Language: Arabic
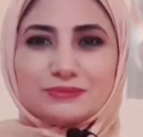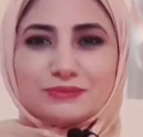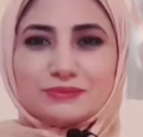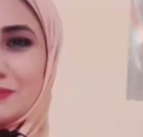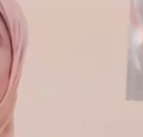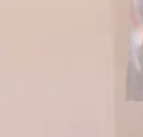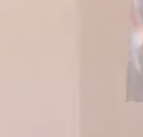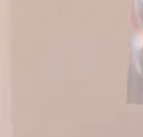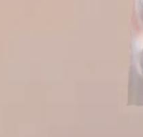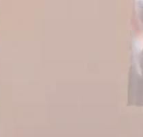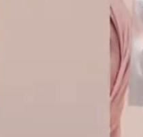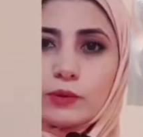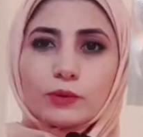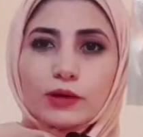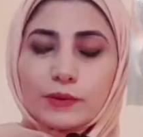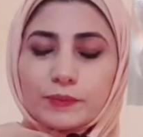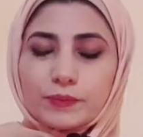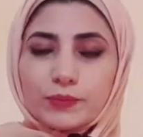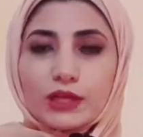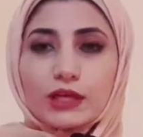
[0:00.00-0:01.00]

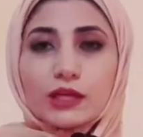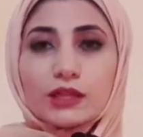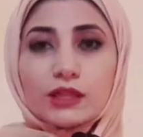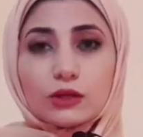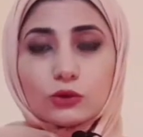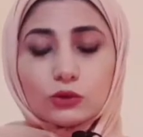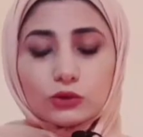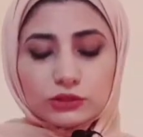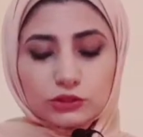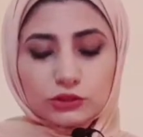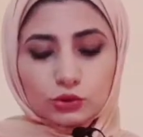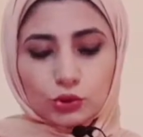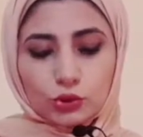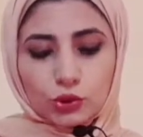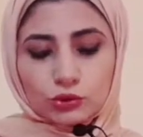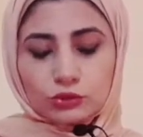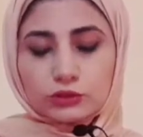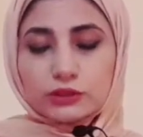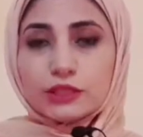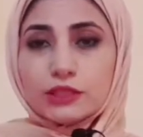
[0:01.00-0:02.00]
الرطوبة إذا كنت
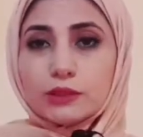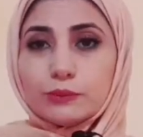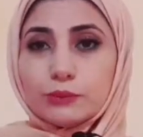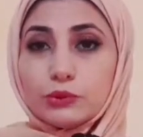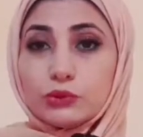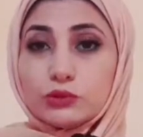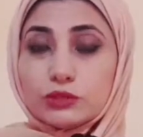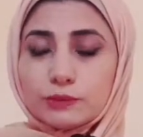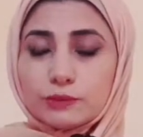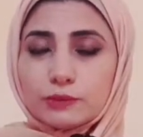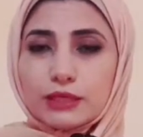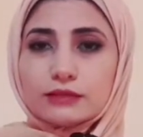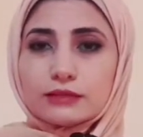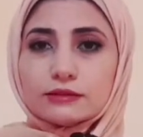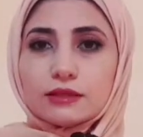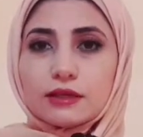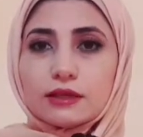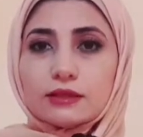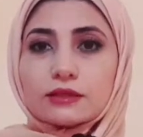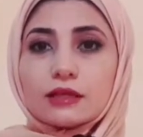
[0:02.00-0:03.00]
تحطين البيوتي
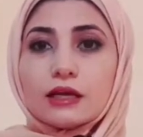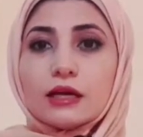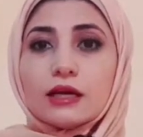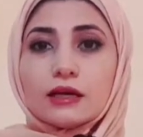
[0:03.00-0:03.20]
بلندر